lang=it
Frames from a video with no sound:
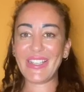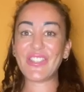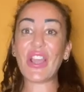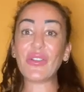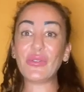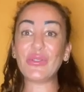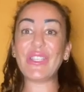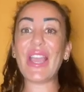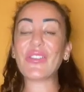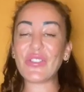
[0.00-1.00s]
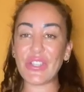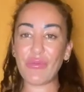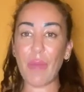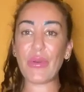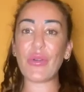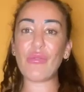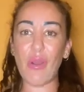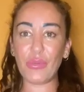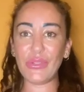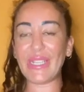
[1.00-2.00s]
Ciao a tutti, eccoci qua per una nuova
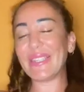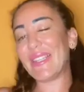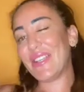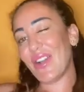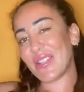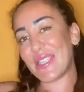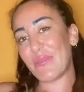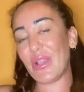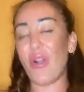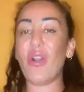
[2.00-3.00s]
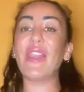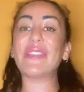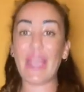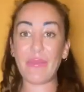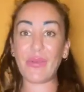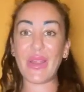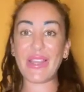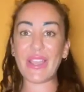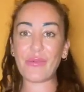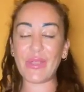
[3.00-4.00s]
puntata di Gossip Big Goal da Emanuela
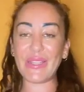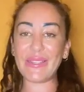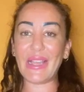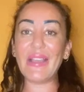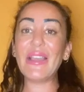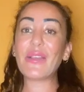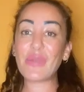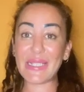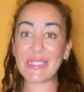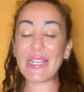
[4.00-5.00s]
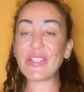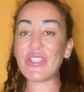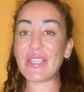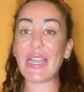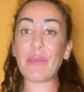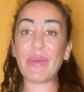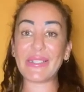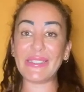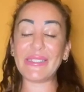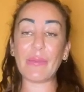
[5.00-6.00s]
Iaquinta. Questa sera ci sarà la
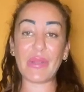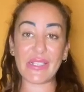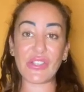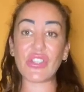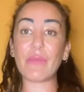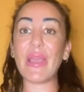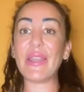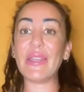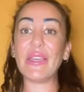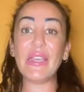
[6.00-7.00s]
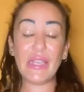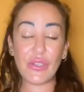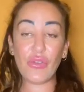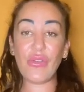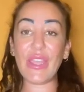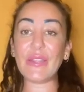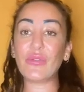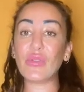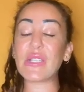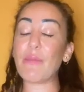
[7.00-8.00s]
partita Paris
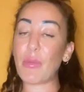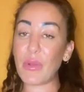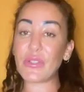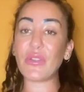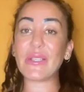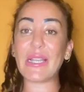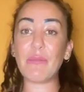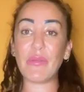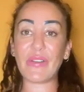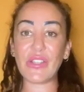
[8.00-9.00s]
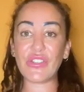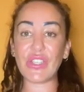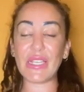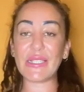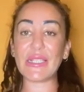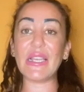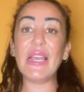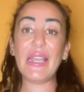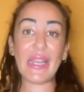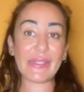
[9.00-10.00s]
Saint-Germain-Juventus a proposito del club francese.
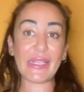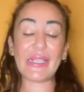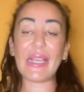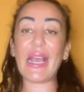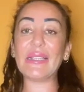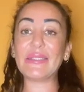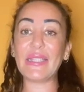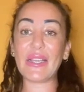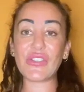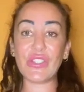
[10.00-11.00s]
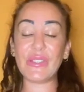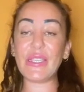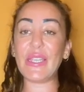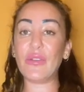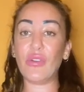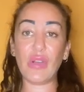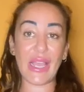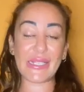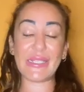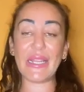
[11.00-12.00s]
L'attaccante argentino
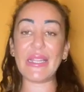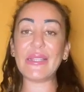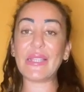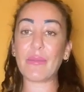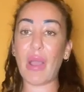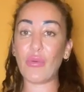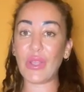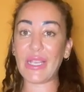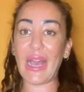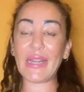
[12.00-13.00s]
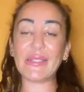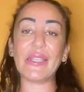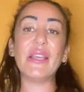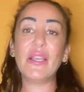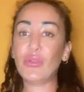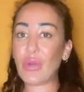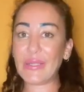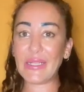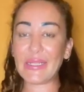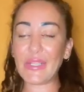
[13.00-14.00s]
ex dell'Inter Mauro Icardi
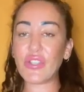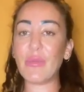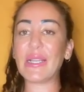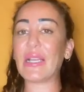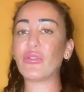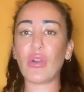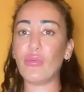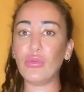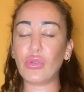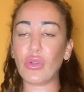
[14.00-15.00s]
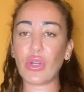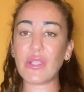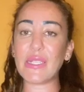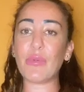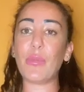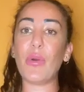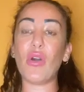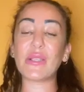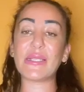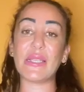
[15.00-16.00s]
durante il calciomercato non ha avuto grosse
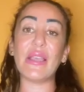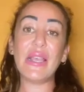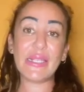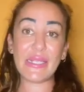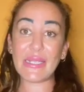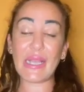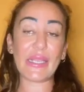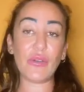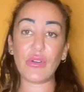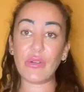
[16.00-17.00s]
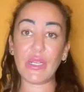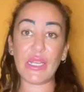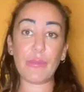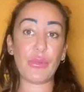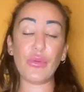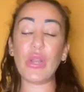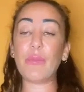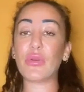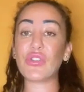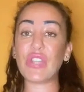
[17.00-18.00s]
proposte. Si sa che non è più nel
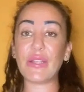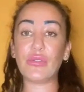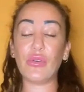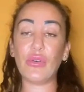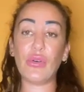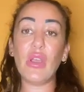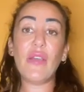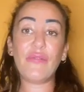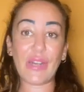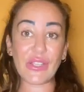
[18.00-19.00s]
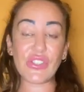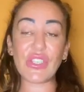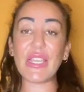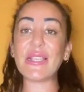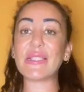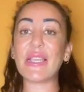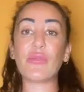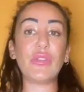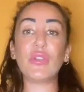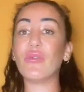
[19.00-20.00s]
progetto francese e
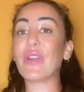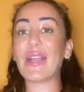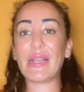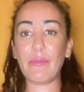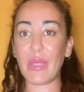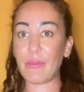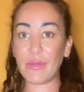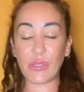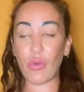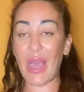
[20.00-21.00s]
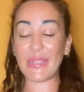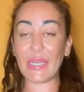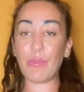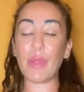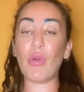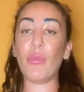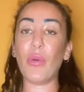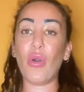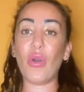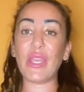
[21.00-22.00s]
quindi dovrà cambiare squadra prima o
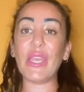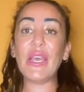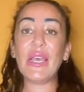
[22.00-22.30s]
poi.